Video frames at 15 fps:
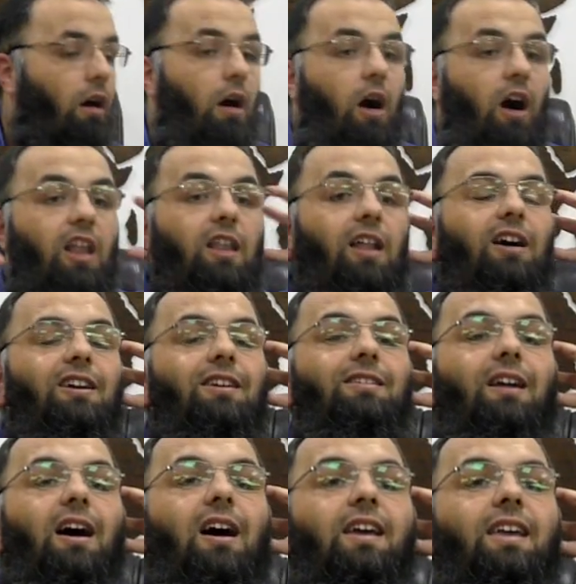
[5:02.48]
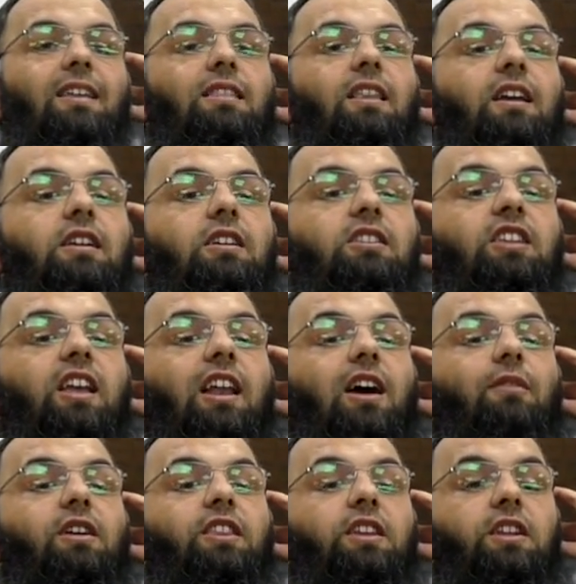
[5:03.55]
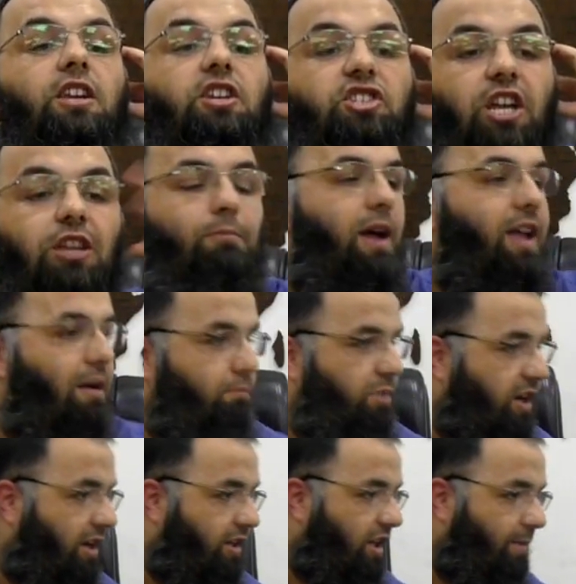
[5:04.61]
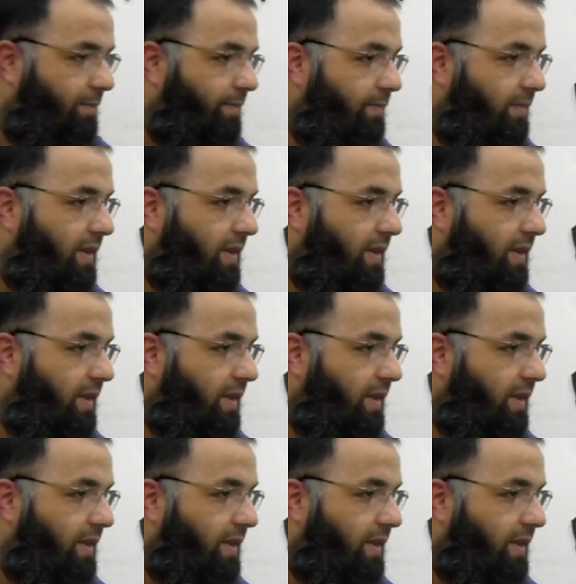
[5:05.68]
Allah'ın ayetlerini, tilavetini işitmeyen bir adam.